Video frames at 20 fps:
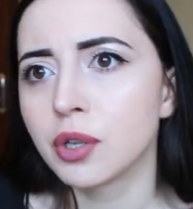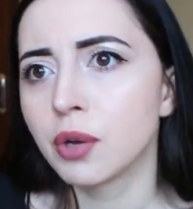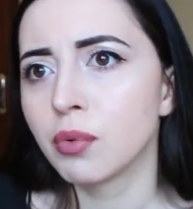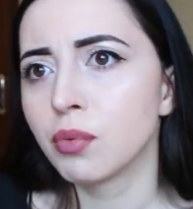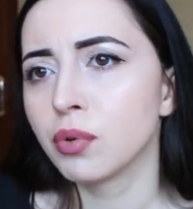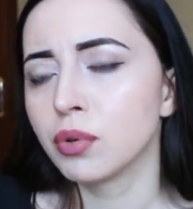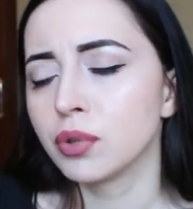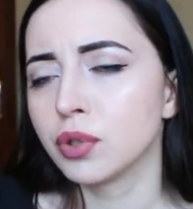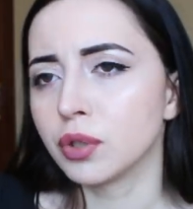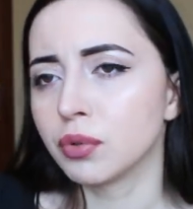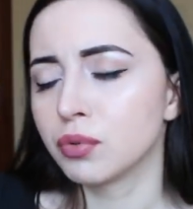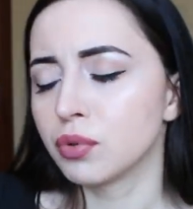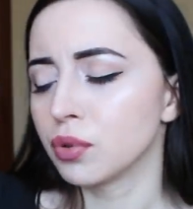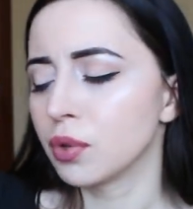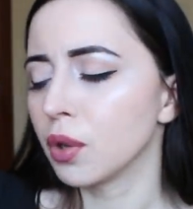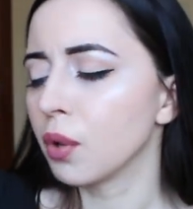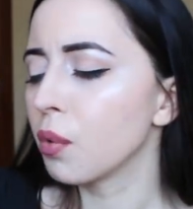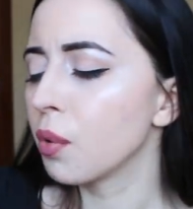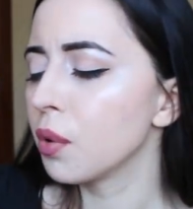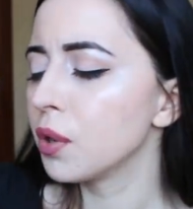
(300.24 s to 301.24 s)
наводят, все
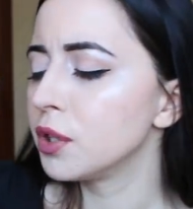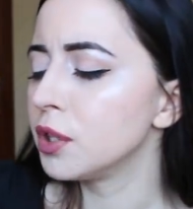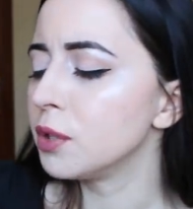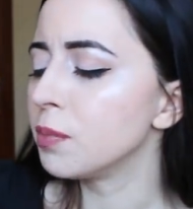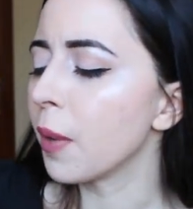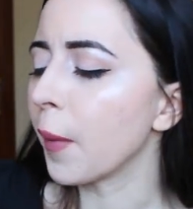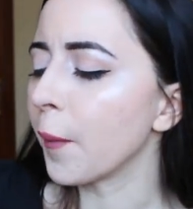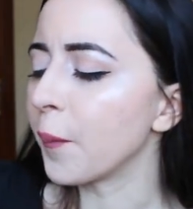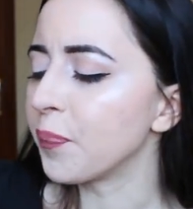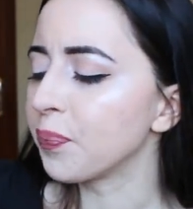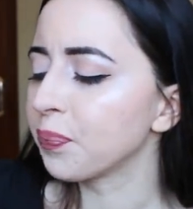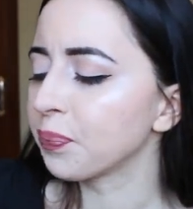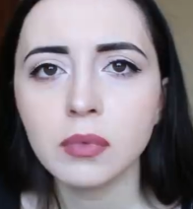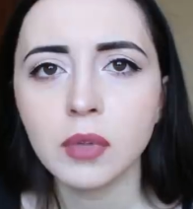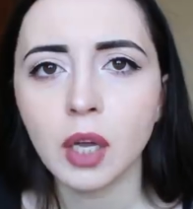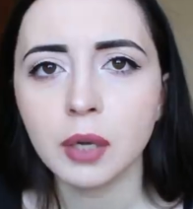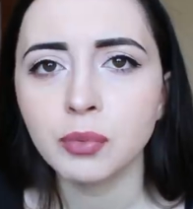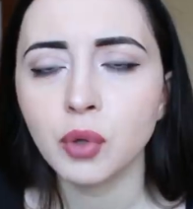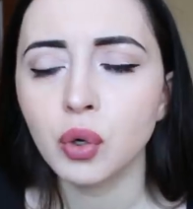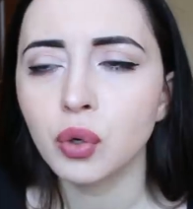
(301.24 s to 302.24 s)
такое, типа,
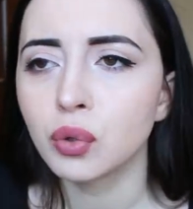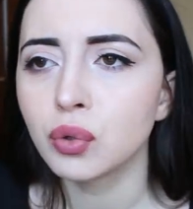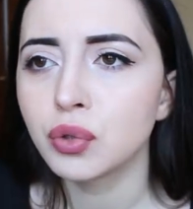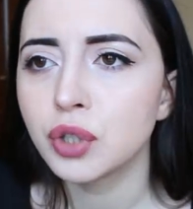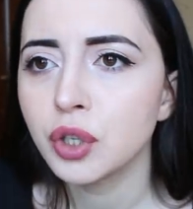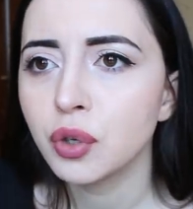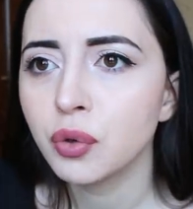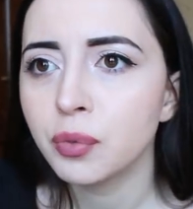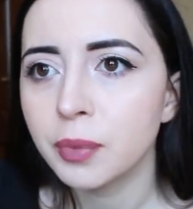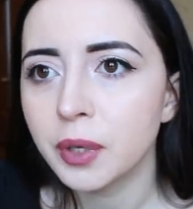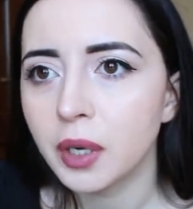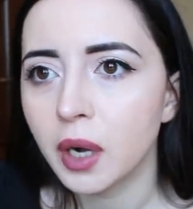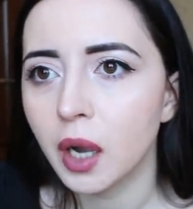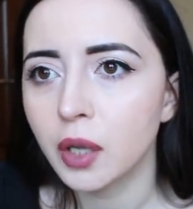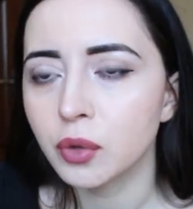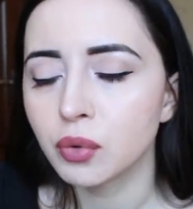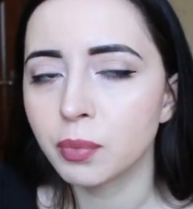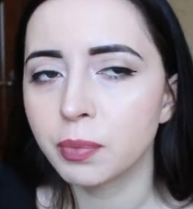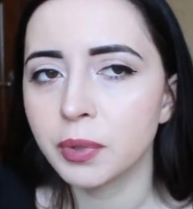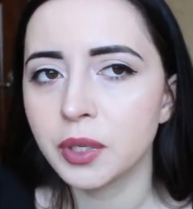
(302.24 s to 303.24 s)
так много людей
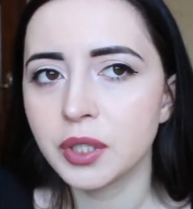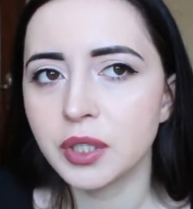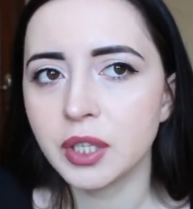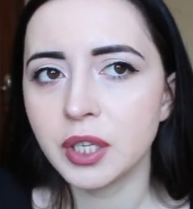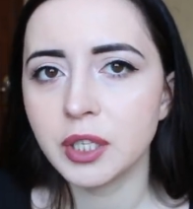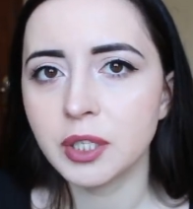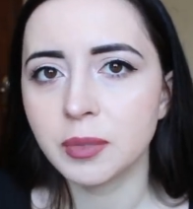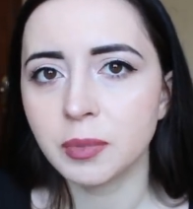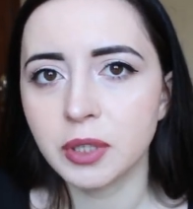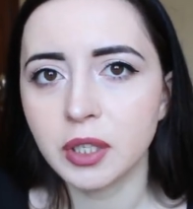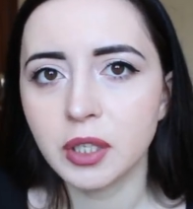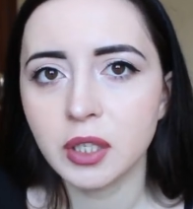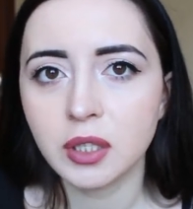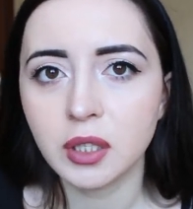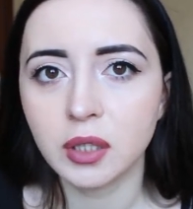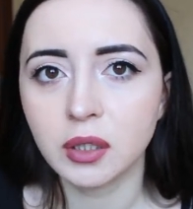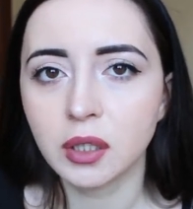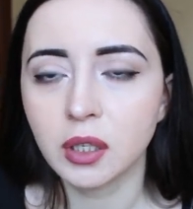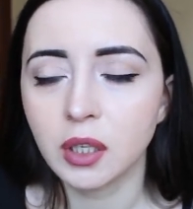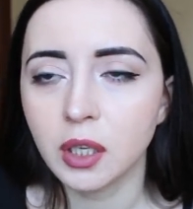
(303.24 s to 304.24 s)
умирает. Но, ну, по идее, смотрите,
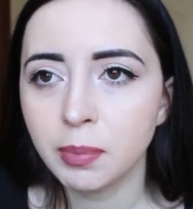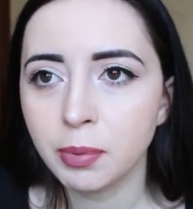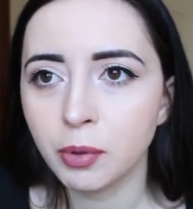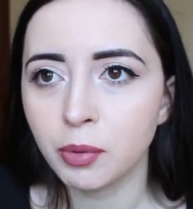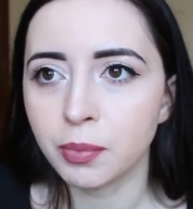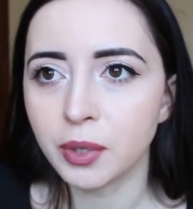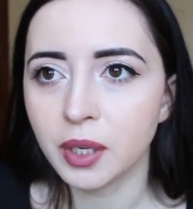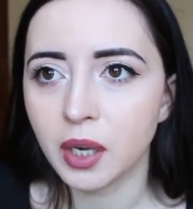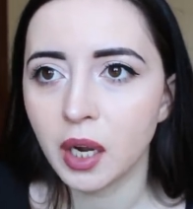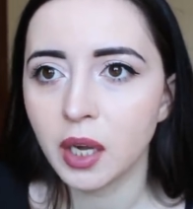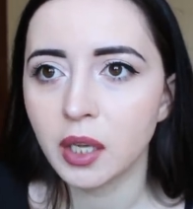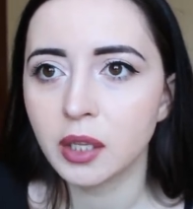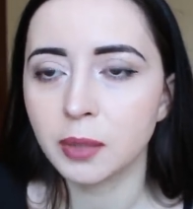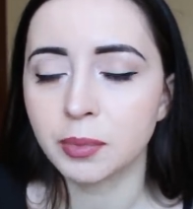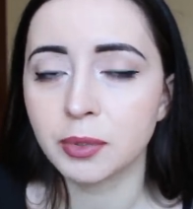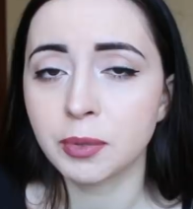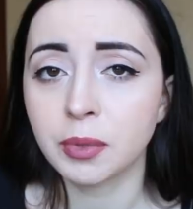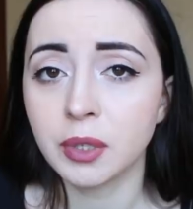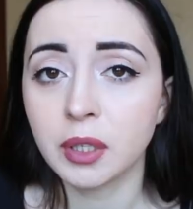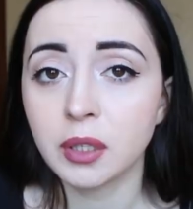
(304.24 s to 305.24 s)
от гриппа умирает, я
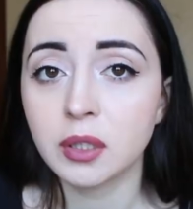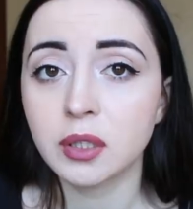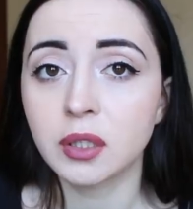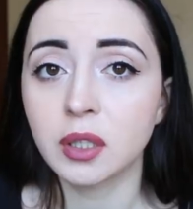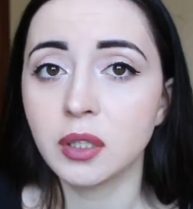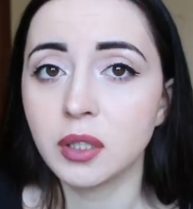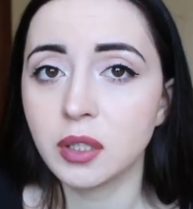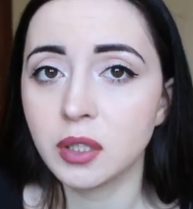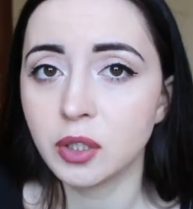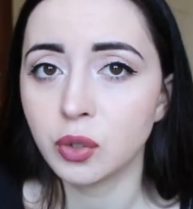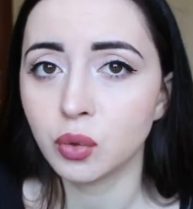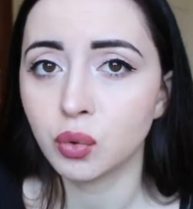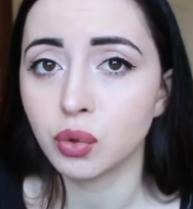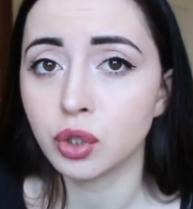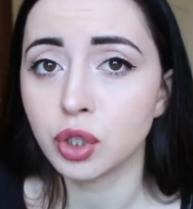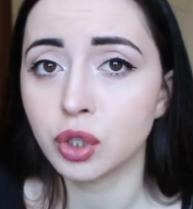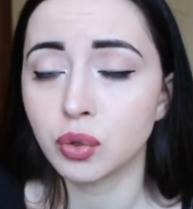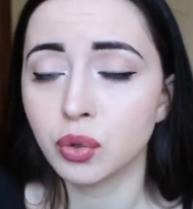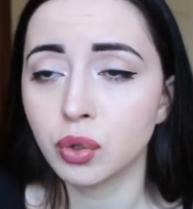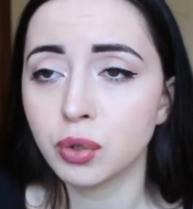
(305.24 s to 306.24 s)
посмотрела статистику,
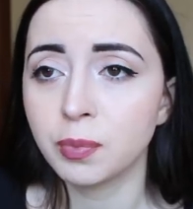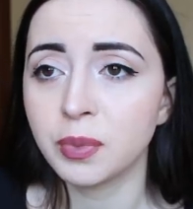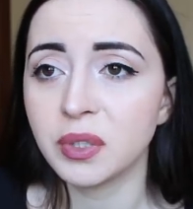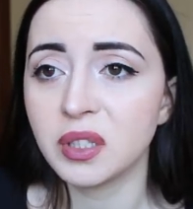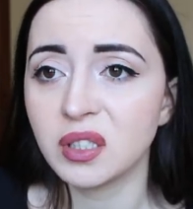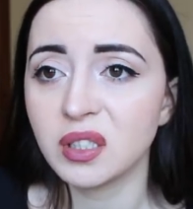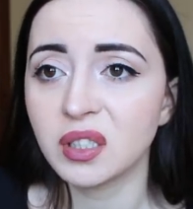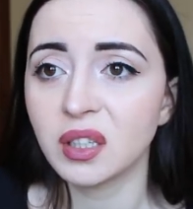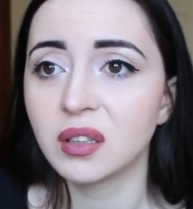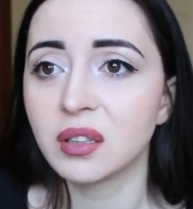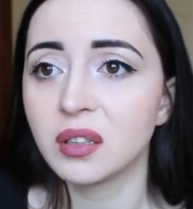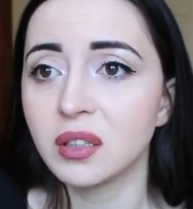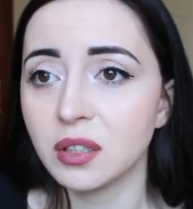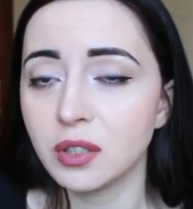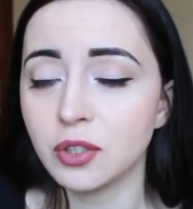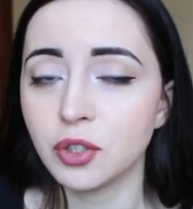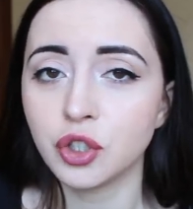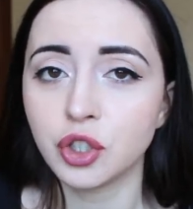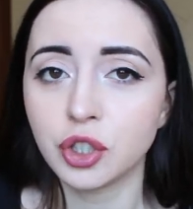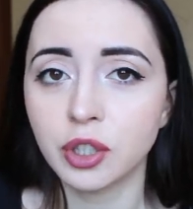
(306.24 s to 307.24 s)
650
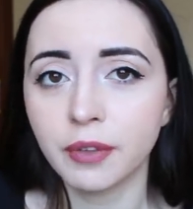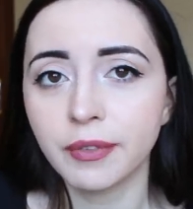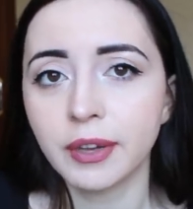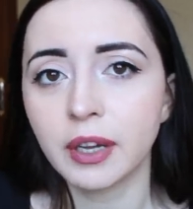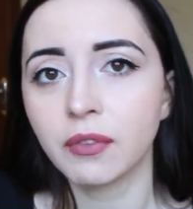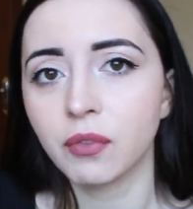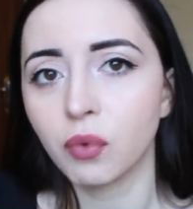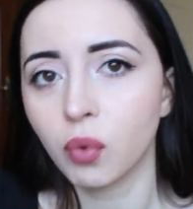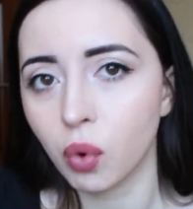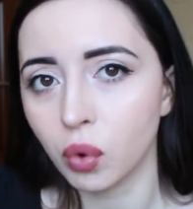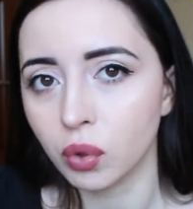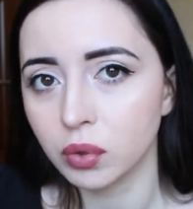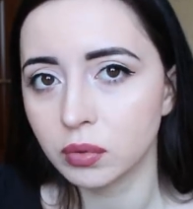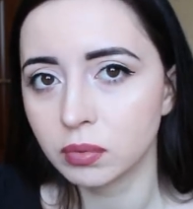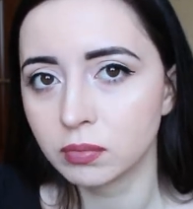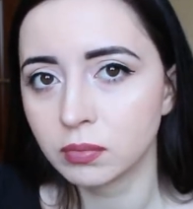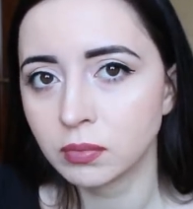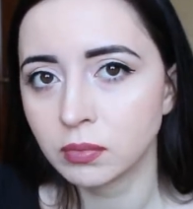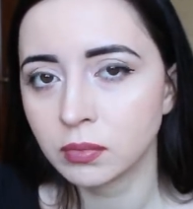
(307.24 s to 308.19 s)
тысяч человек в год.